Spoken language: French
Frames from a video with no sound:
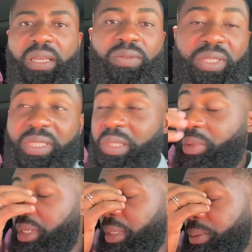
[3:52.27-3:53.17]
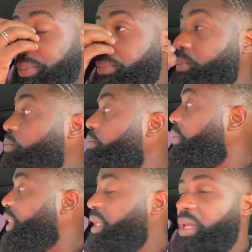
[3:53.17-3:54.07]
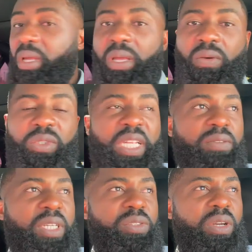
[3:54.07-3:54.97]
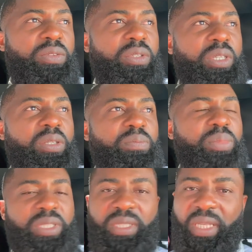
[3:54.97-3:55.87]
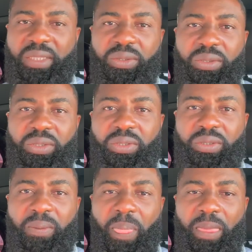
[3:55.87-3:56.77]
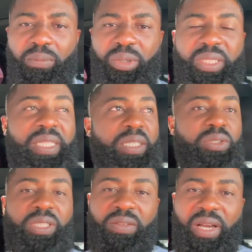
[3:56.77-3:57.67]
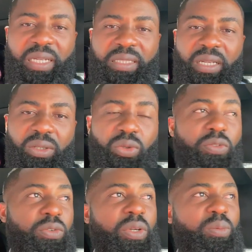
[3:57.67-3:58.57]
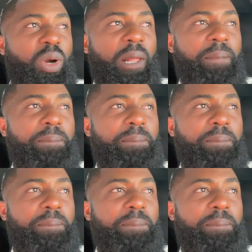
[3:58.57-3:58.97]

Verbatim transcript: investissement-là. Vous savez, je vais vous donner une petite astuce. Une petite astuce qui va rester entre vous et moi.